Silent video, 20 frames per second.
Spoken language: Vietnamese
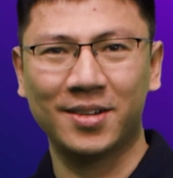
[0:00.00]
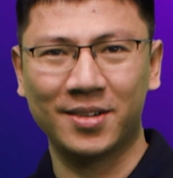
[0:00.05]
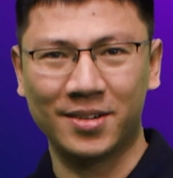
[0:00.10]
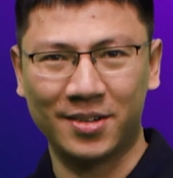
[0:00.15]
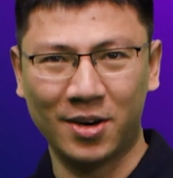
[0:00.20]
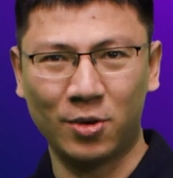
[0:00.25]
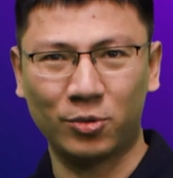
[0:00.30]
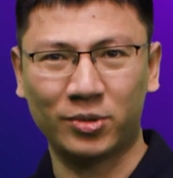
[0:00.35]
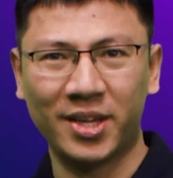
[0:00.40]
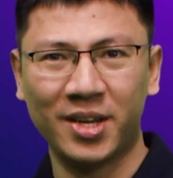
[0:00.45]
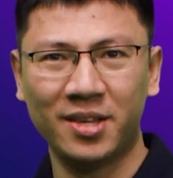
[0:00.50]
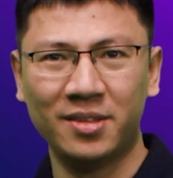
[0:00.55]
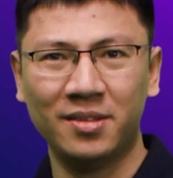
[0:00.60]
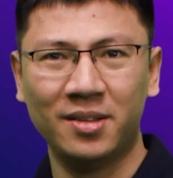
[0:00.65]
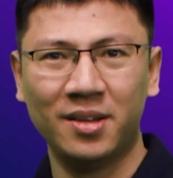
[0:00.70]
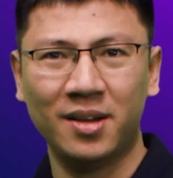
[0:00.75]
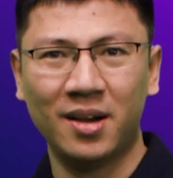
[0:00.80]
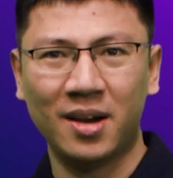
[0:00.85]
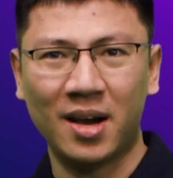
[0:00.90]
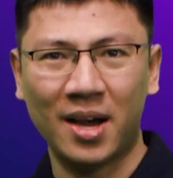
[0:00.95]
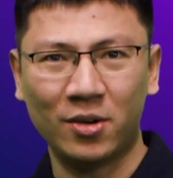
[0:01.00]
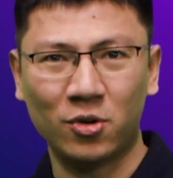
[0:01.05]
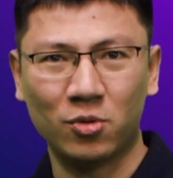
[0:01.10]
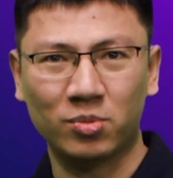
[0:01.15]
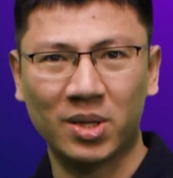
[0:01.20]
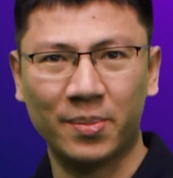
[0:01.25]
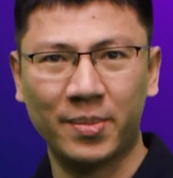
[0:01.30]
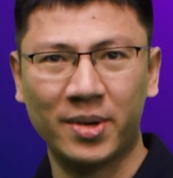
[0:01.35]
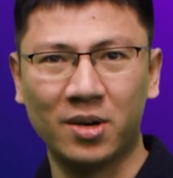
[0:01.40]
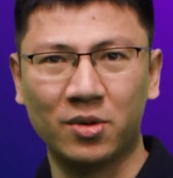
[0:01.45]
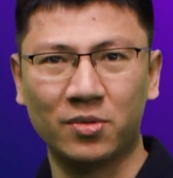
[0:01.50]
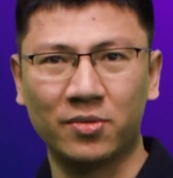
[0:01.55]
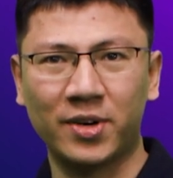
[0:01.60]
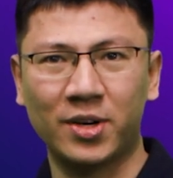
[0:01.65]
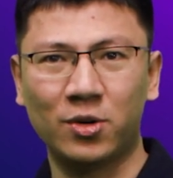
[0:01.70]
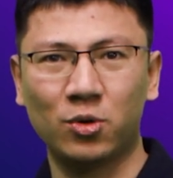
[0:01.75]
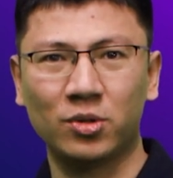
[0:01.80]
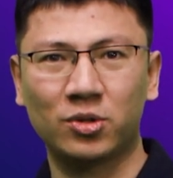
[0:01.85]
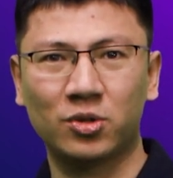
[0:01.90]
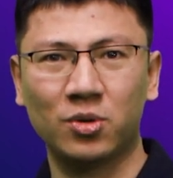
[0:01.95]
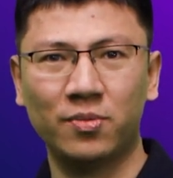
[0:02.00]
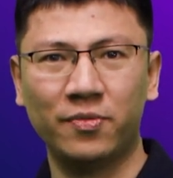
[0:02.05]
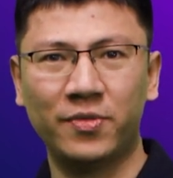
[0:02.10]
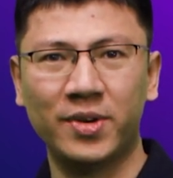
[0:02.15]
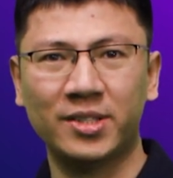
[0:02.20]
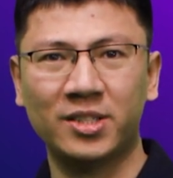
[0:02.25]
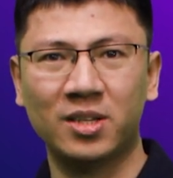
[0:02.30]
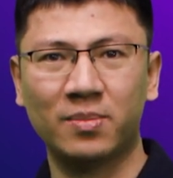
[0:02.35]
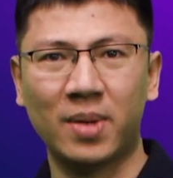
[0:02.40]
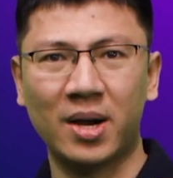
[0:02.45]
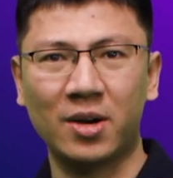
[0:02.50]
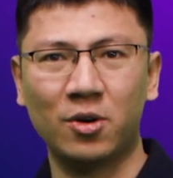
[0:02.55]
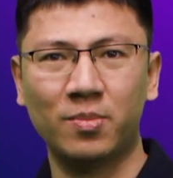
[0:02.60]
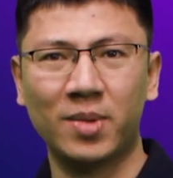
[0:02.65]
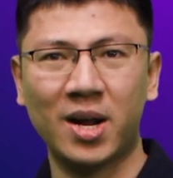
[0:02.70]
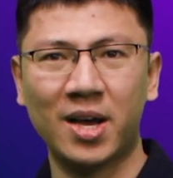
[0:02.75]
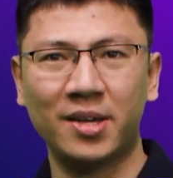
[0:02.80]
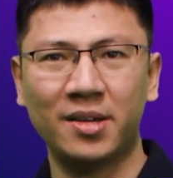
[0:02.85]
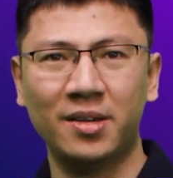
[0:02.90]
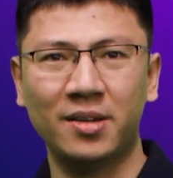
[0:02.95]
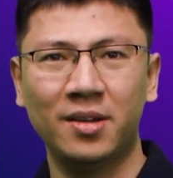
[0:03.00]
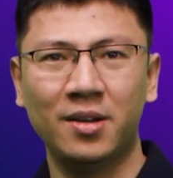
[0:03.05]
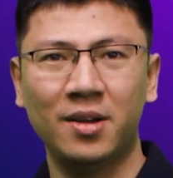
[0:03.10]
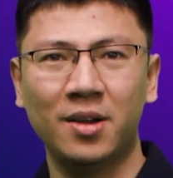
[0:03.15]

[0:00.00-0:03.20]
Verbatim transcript: Đầu tiên, hãy cùng tìm hiểu về nội dung phiên trình bày hôm nay.